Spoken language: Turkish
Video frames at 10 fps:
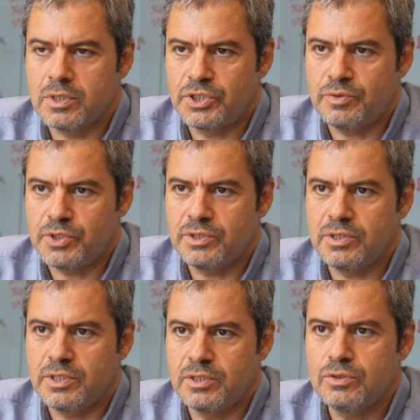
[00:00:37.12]

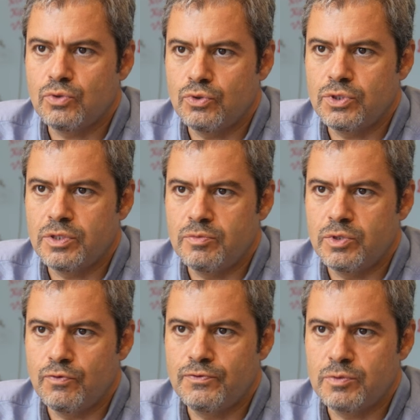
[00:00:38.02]
aşamasındayız. Orada
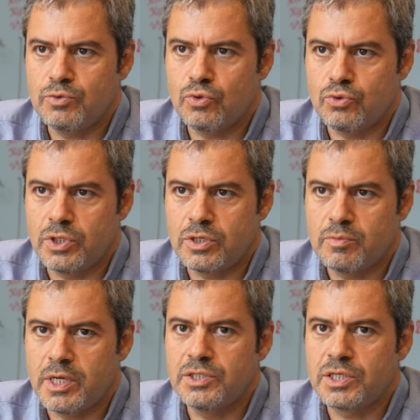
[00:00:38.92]
bir ofisimiz
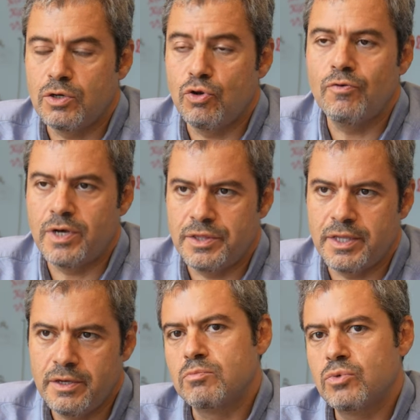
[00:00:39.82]
olacak Belçika Löwen'de.
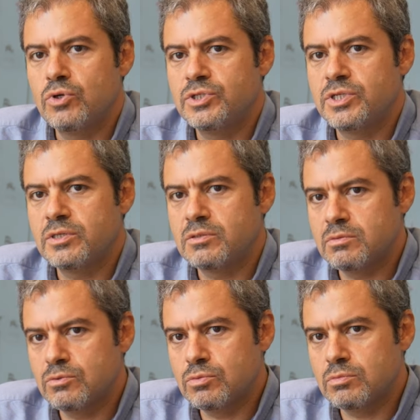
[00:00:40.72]
Böylece
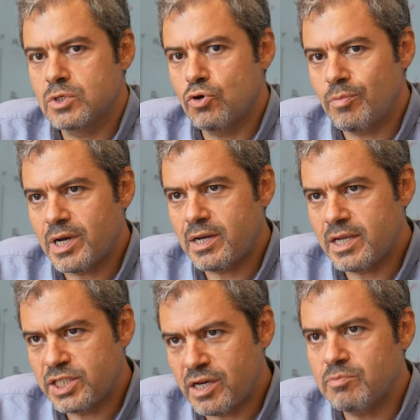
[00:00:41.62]

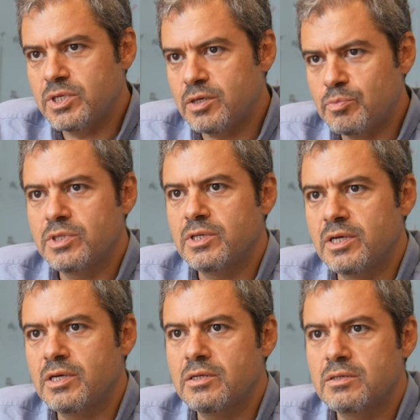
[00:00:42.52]
globalleşen bir yapıda
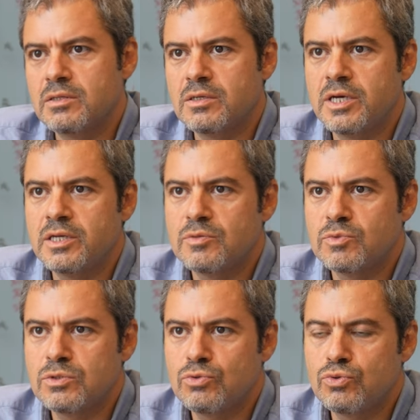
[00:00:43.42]
da e,
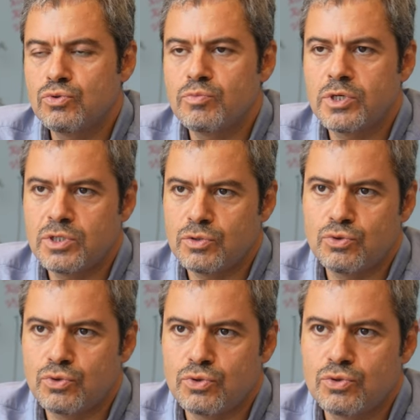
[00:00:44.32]
hayatımızı sürdürmeye
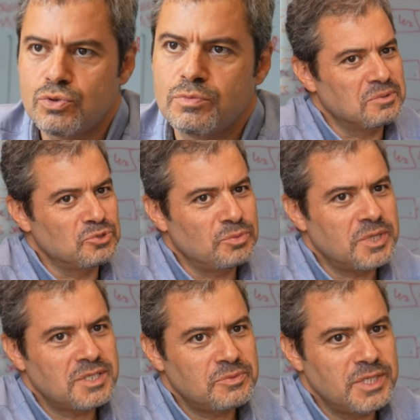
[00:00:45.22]
çalışıyoruz. O
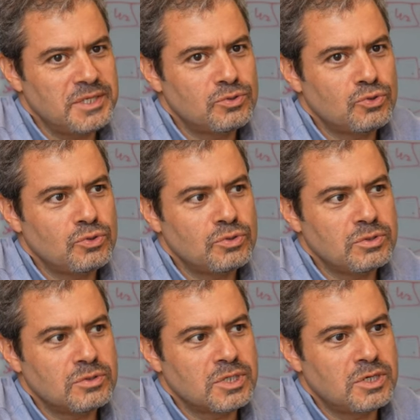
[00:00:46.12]
zaman tabii
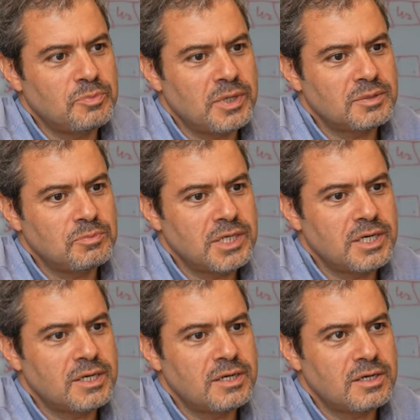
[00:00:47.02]
Ericsson kapatma
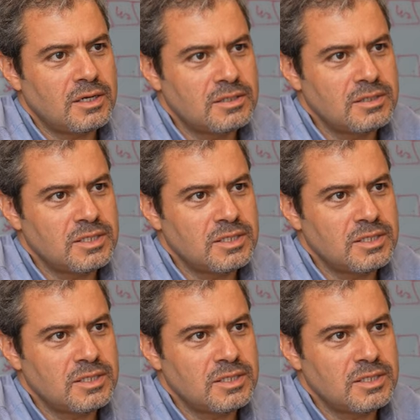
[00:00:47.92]
kararı aldığı